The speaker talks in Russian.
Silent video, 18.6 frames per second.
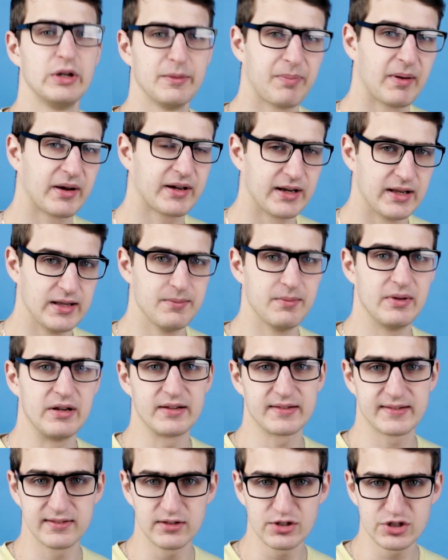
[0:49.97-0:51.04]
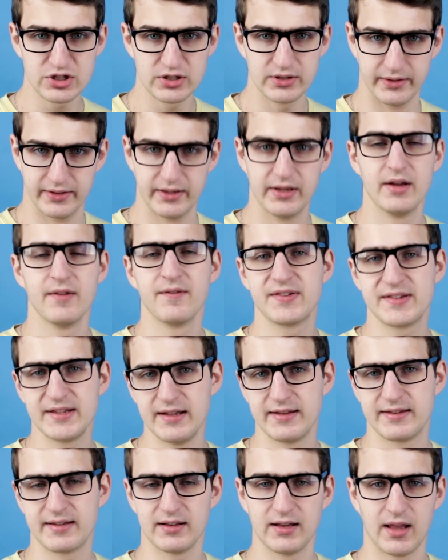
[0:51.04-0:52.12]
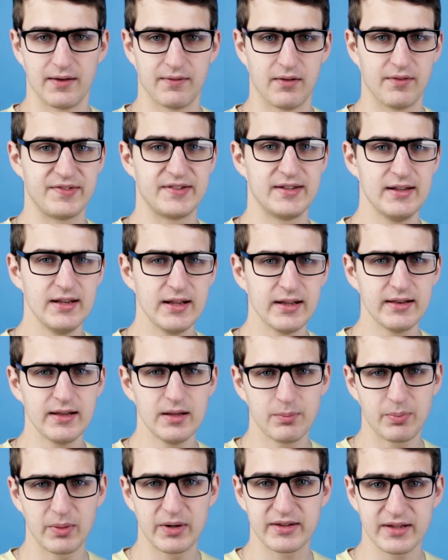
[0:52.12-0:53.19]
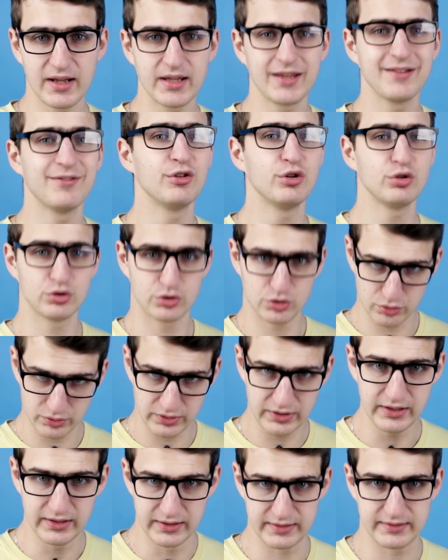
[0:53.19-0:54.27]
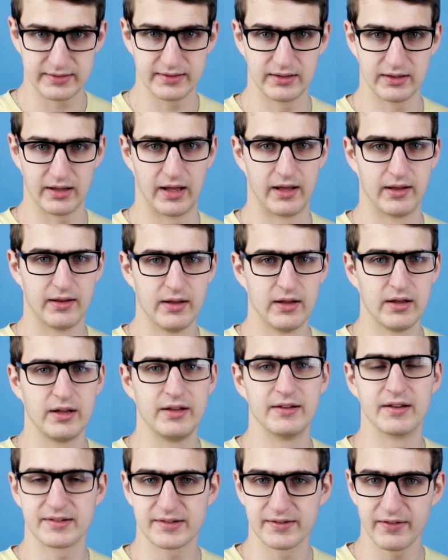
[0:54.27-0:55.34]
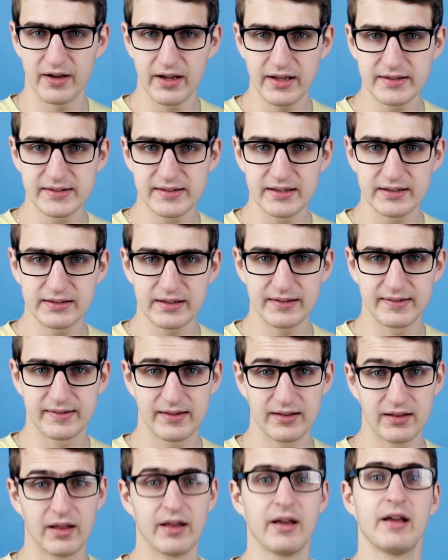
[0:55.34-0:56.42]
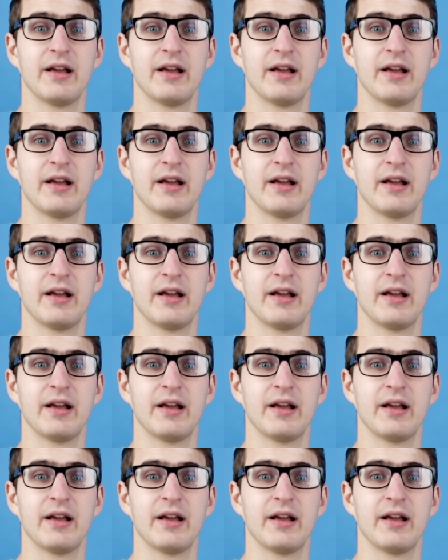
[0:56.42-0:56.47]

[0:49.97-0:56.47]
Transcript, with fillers: или по крайней мере слышали, все тела во Вселенной притягивают другие тела, и называется эта сила